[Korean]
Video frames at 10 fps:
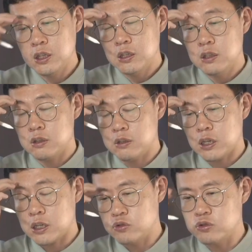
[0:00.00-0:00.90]
어,
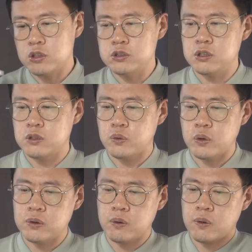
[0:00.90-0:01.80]
약간 유전적
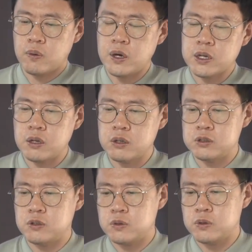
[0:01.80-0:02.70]
요인도 있고
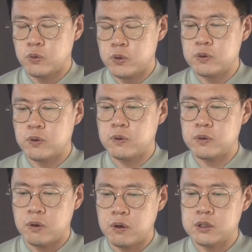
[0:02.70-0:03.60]
환경적 요인도 있고
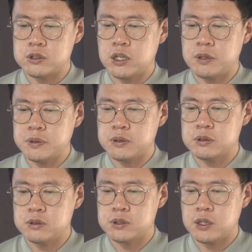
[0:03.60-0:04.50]
여러 가지가
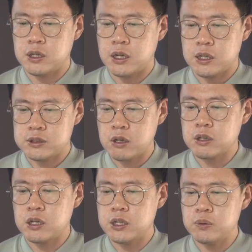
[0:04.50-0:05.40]
합쳐져서 제가 약간
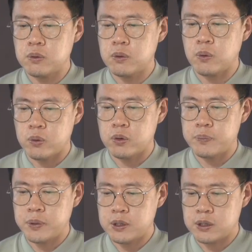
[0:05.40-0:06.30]
성향이 조금 그런
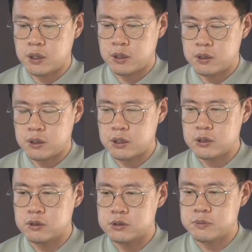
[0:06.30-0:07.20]

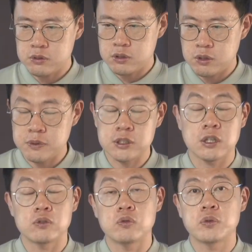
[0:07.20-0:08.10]
편이다라는 것입니다. 그러면
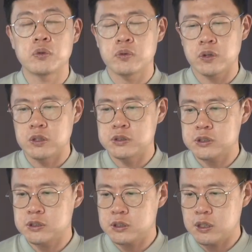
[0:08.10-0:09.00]
제가 유료로
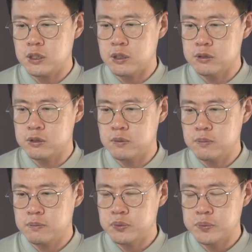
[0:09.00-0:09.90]
결제했을 때
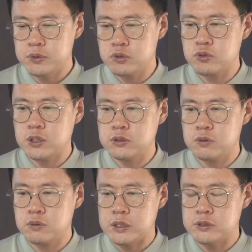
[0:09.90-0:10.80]
어떤 부분을
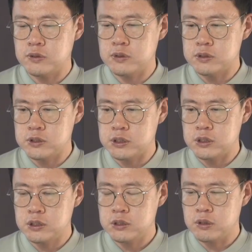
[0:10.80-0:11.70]
추가적으로 알 수
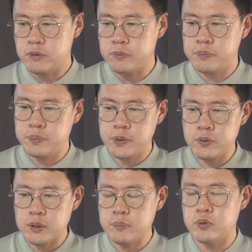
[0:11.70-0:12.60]
있는지 어,
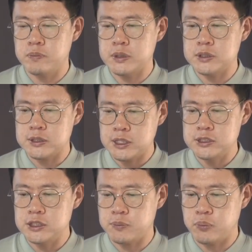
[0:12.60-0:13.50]
필요한 부분만 제가
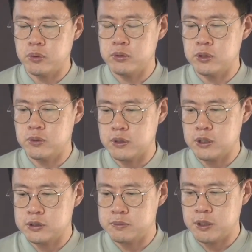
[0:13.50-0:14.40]
살짝 보여드리도록
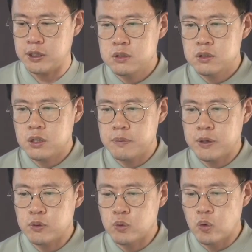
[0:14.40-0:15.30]
하겠습니다. 네,
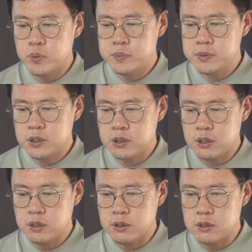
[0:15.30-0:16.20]
바로 요
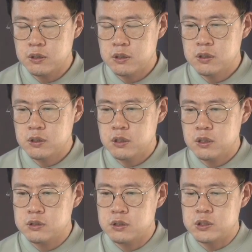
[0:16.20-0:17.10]
부분인데요.
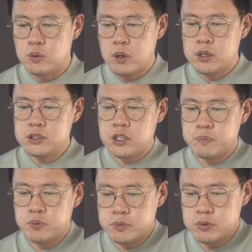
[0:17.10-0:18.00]
저희 노란색
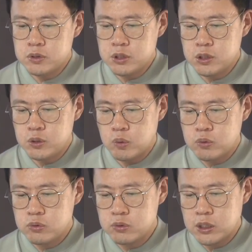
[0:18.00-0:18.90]
부분이
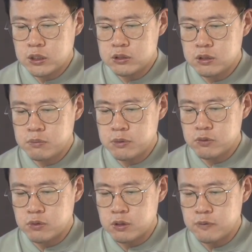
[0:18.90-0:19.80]
욕구
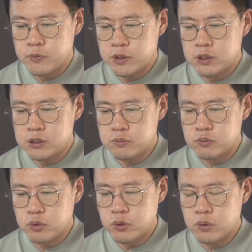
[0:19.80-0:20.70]
강점이고요. 이게 이제
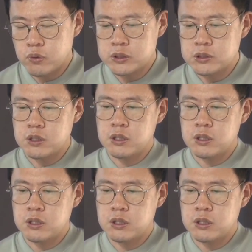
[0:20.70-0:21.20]
무료로 했을 때